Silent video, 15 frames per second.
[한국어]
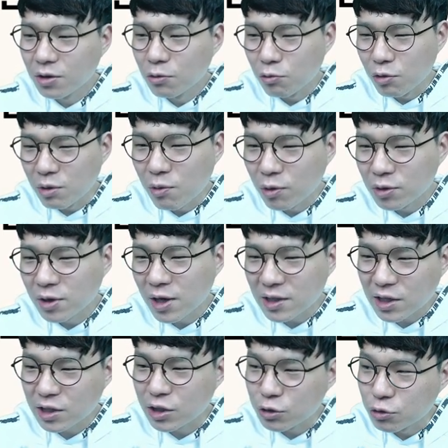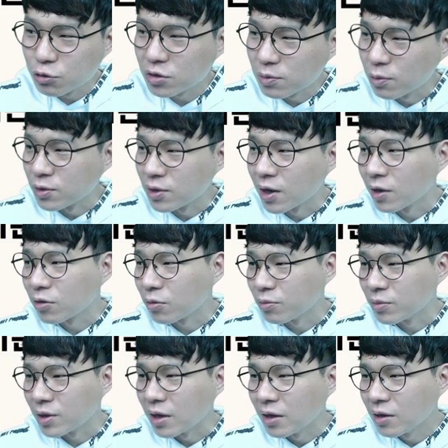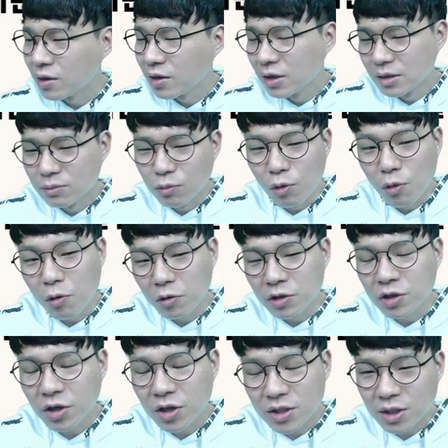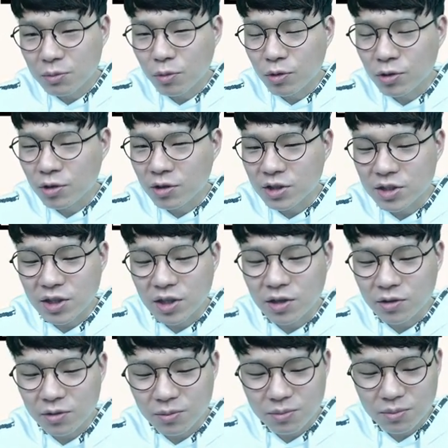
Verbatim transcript: 외모를 하나의 기준으로서 본다라는 겁니다. 뭐 인터넷에 뭐 그런 걸 있잖아요.